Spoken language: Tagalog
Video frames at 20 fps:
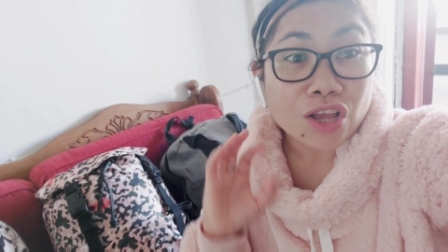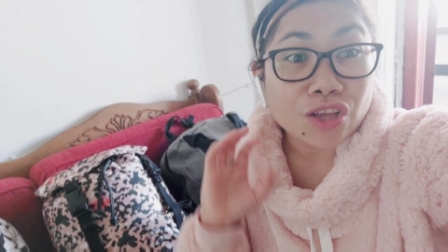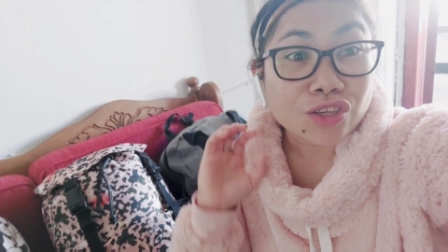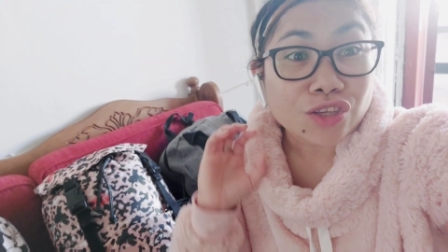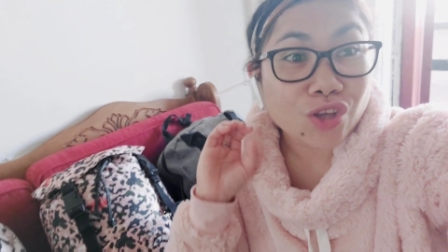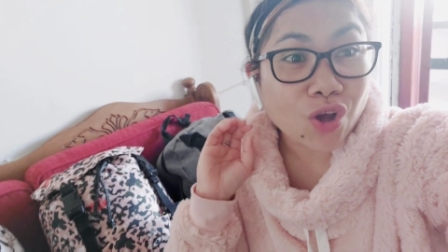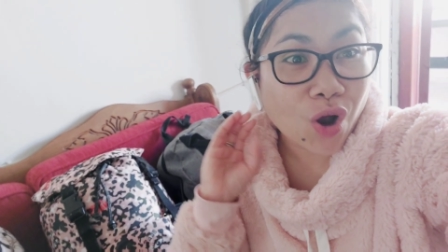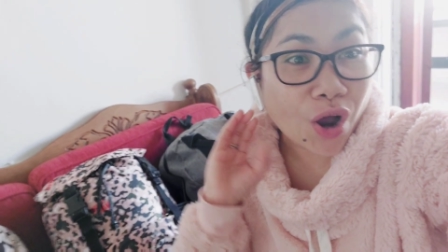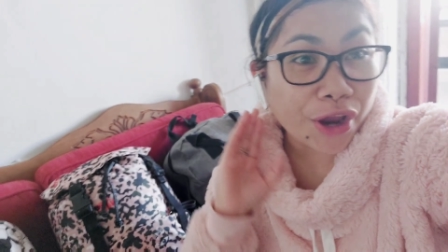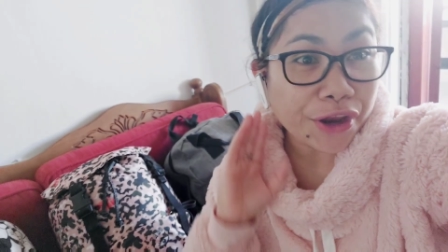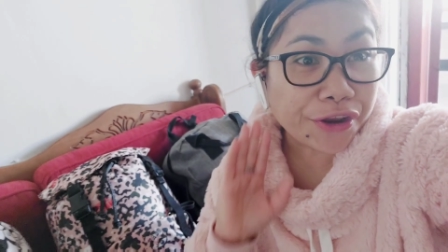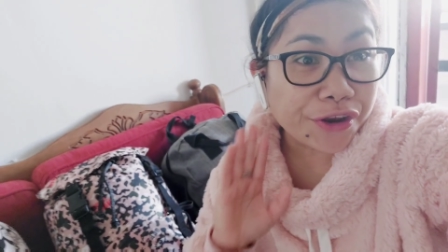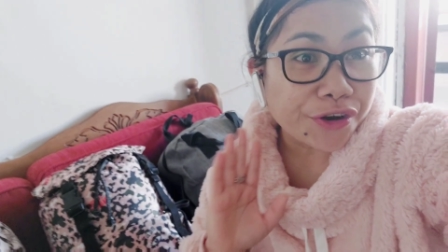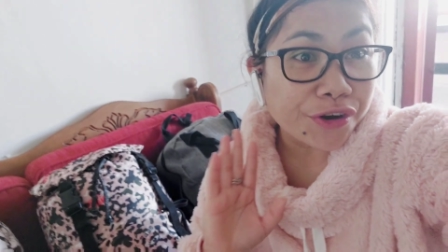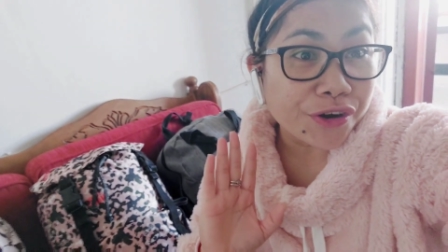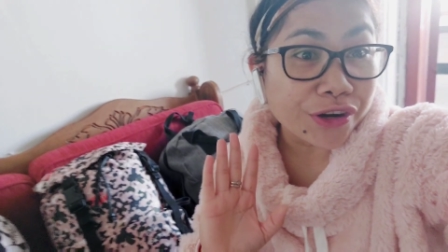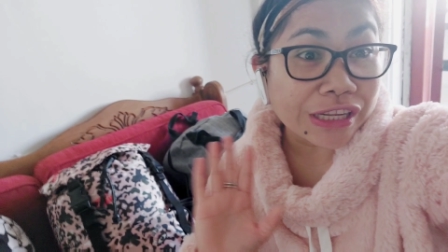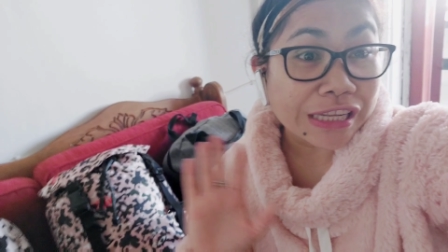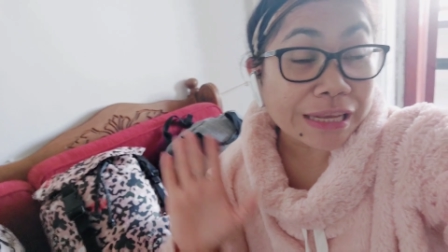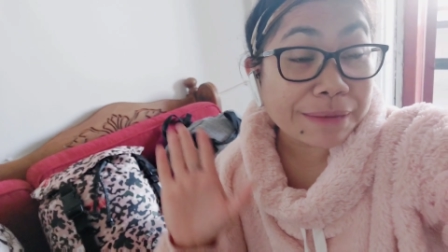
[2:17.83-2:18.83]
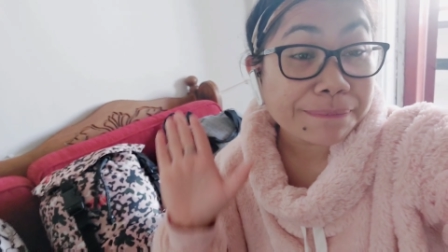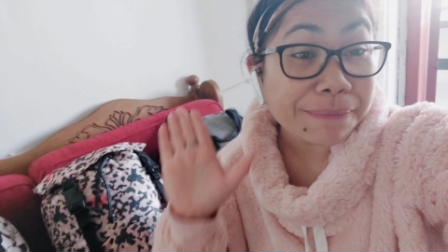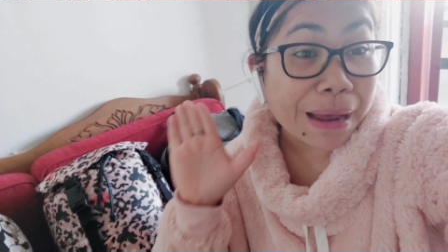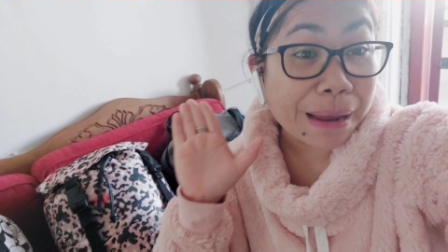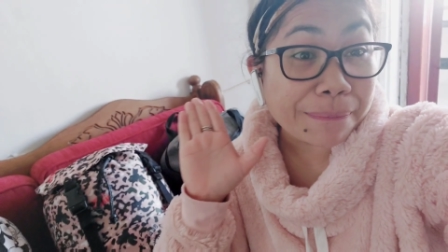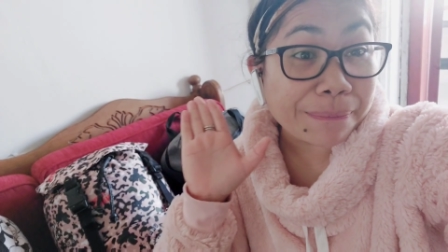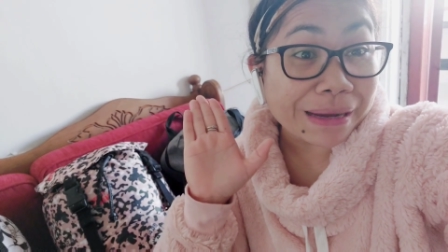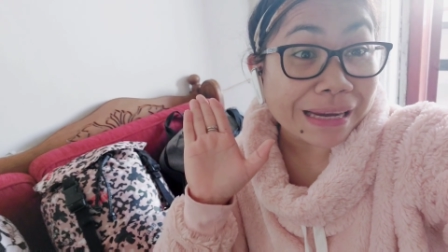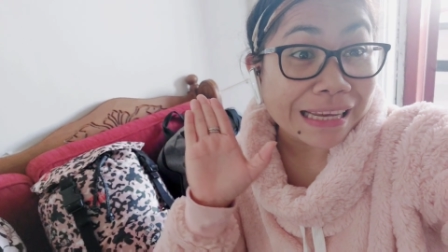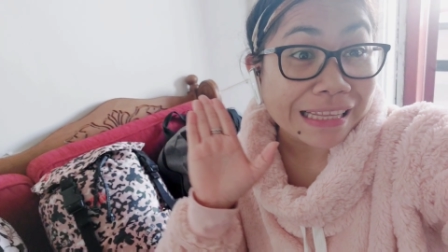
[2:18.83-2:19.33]
So ngayon,
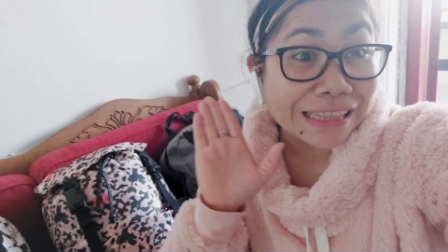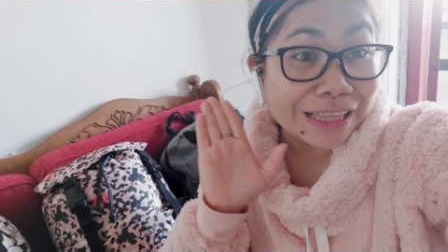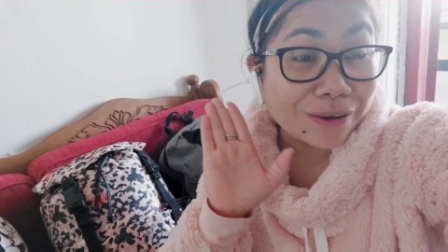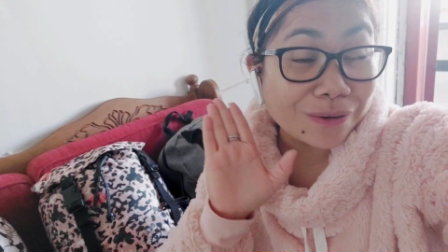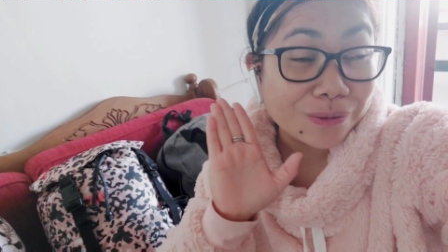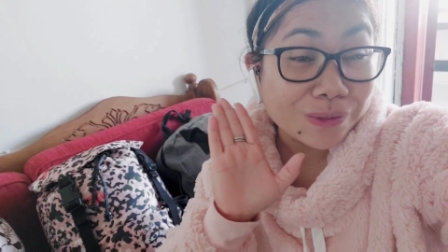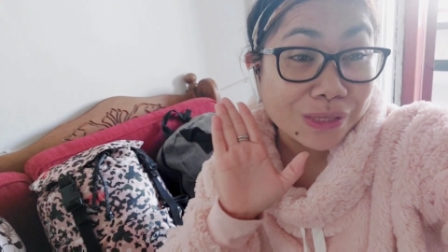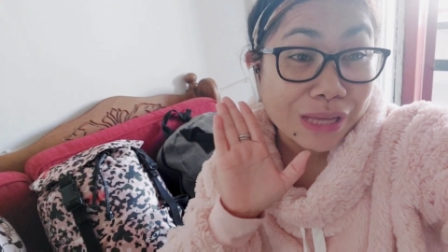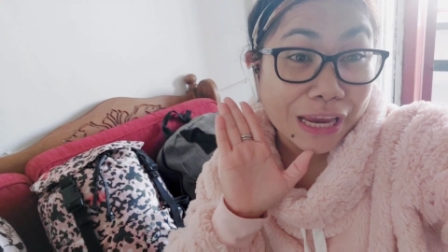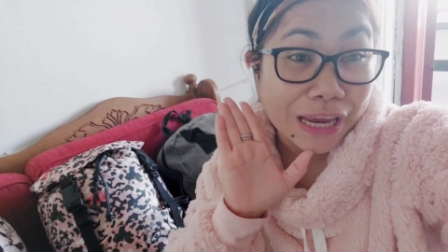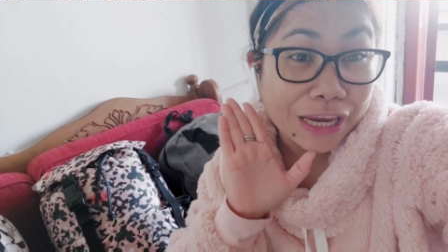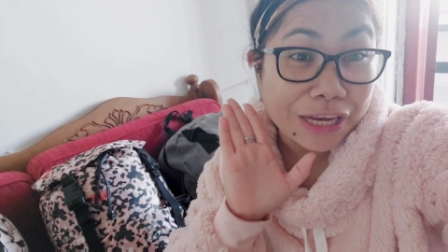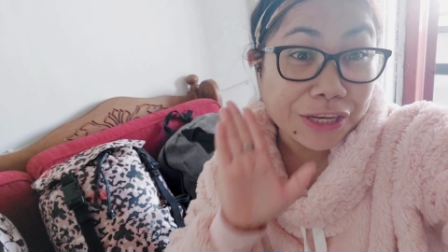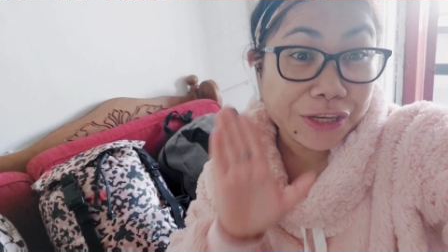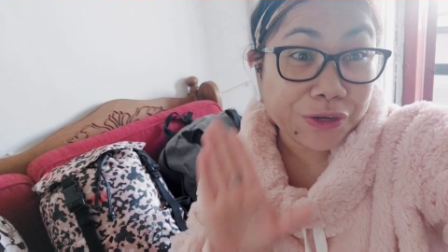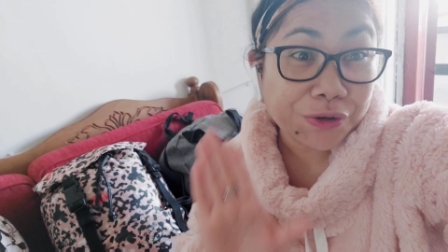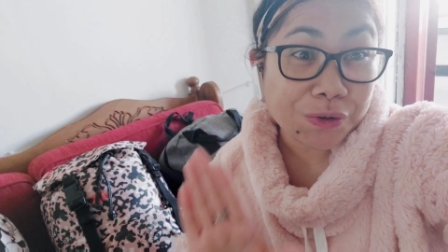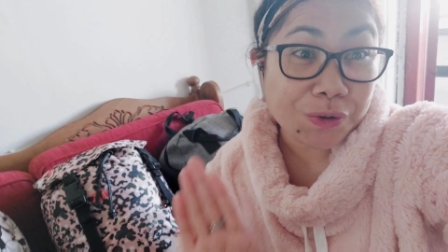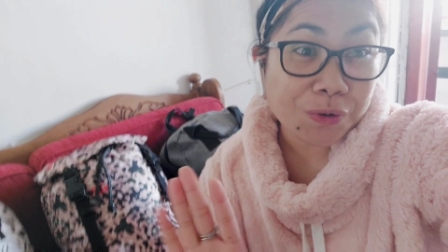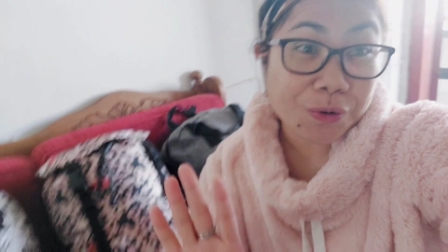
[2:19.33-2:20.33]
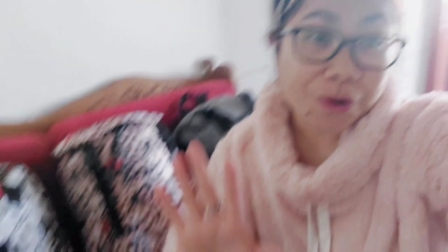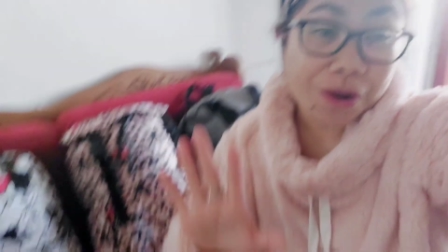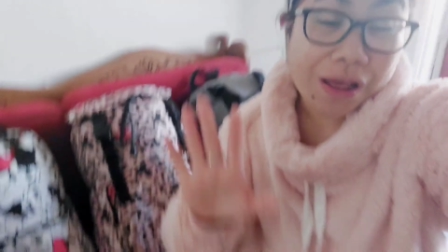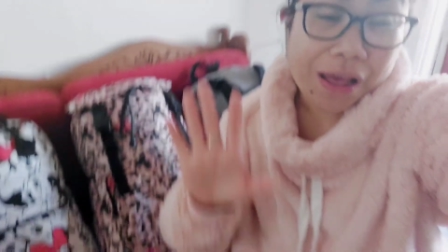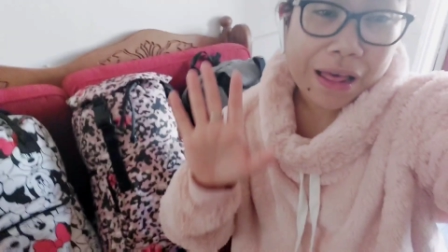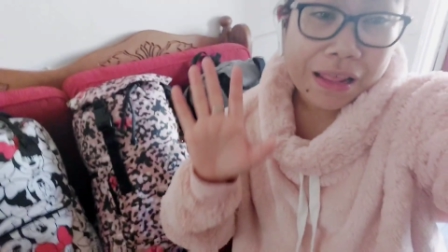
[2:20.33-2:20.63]
ipapakita ko sa inyo.